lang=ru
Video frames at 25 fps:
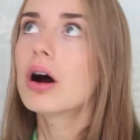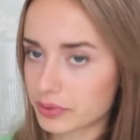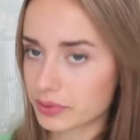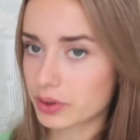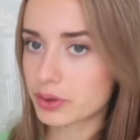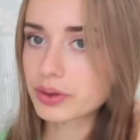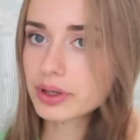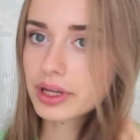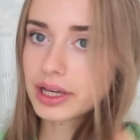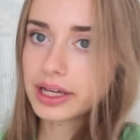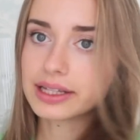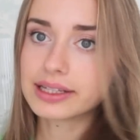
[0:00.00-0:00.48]

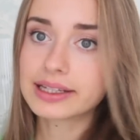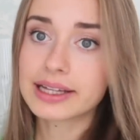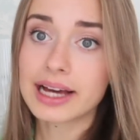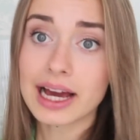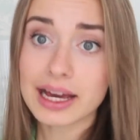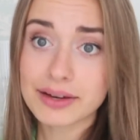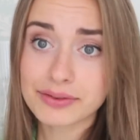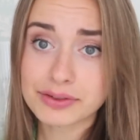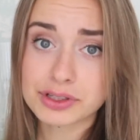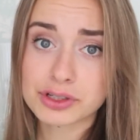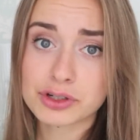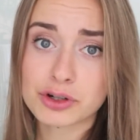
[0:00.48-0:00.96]
Окей, okay,
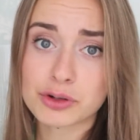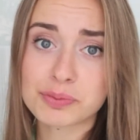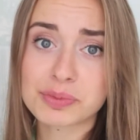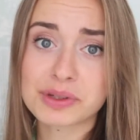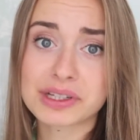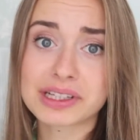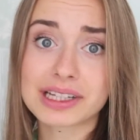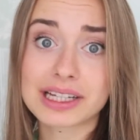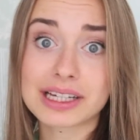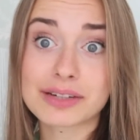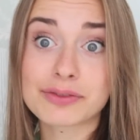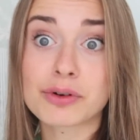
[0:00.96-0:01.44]
я его не
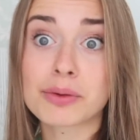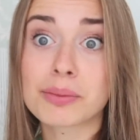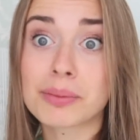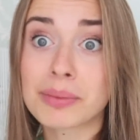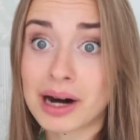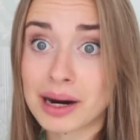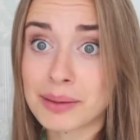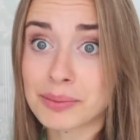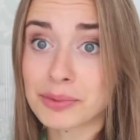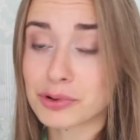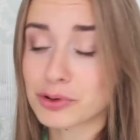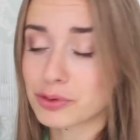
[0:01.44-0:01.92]
купила, его
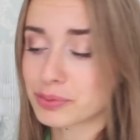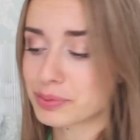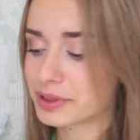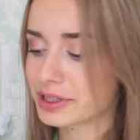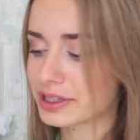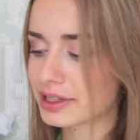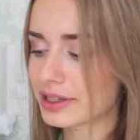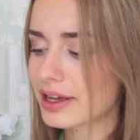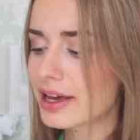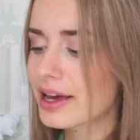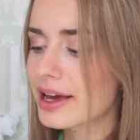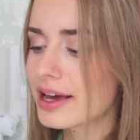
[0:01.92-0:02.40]
мама
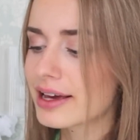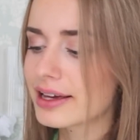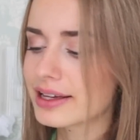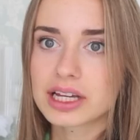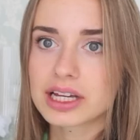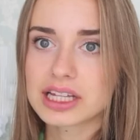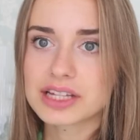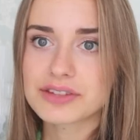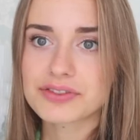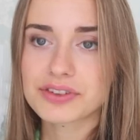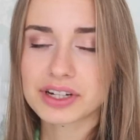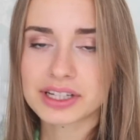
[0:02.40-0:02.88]
купила.
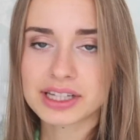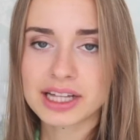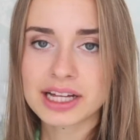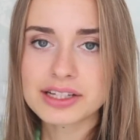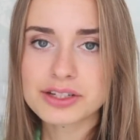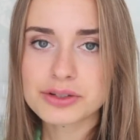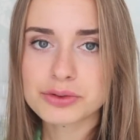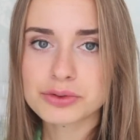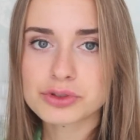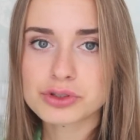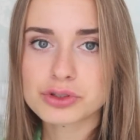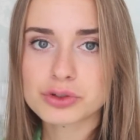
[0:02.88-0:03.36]
И в
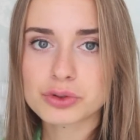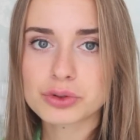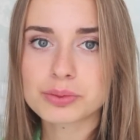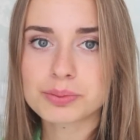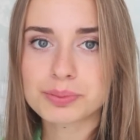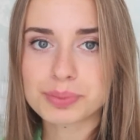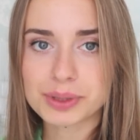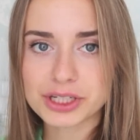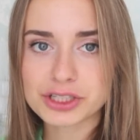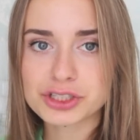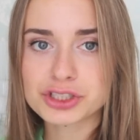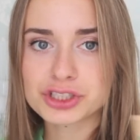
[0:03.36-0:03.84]
Канаде он
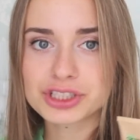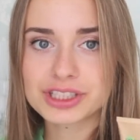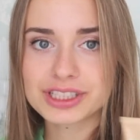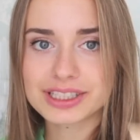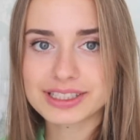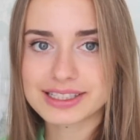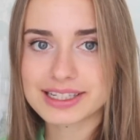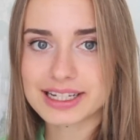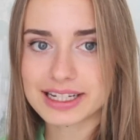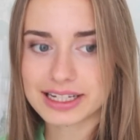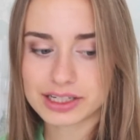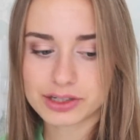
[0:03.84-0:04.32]
стоит
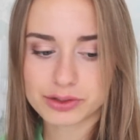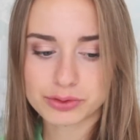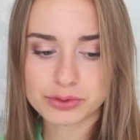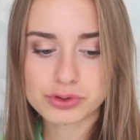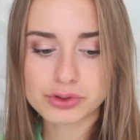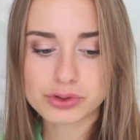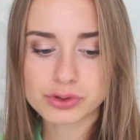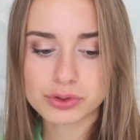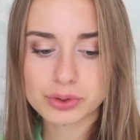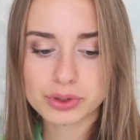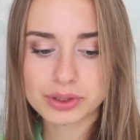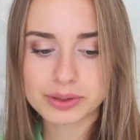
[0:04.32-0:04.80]
бешеные деньги. Он
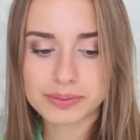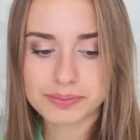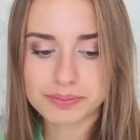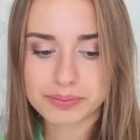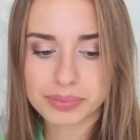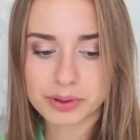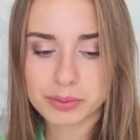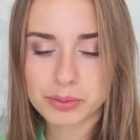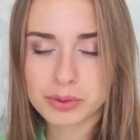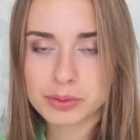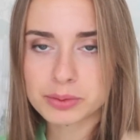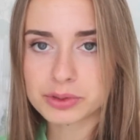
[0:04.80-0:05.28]
стоит,
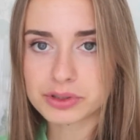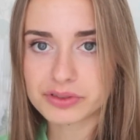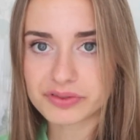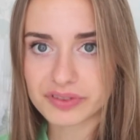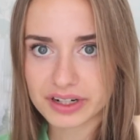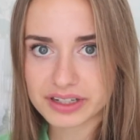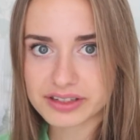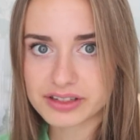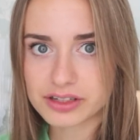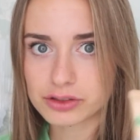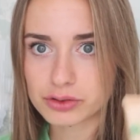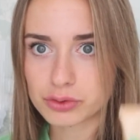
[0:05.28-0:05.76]
по-моему,
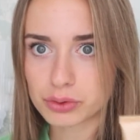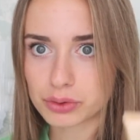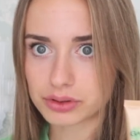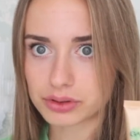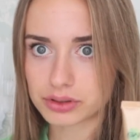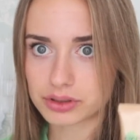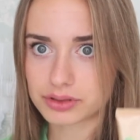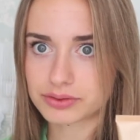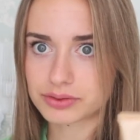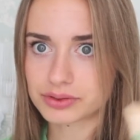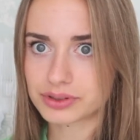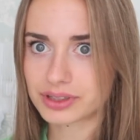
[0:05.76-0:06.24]
20
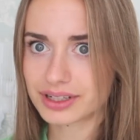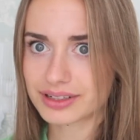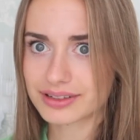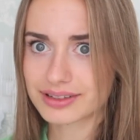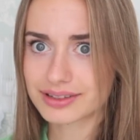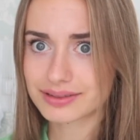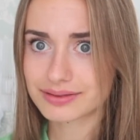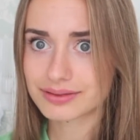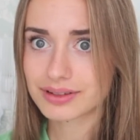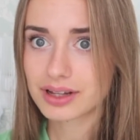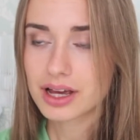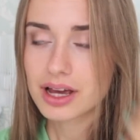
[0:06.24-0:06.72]
долларов у
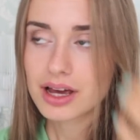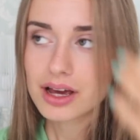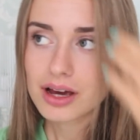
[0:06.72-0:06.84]
нас.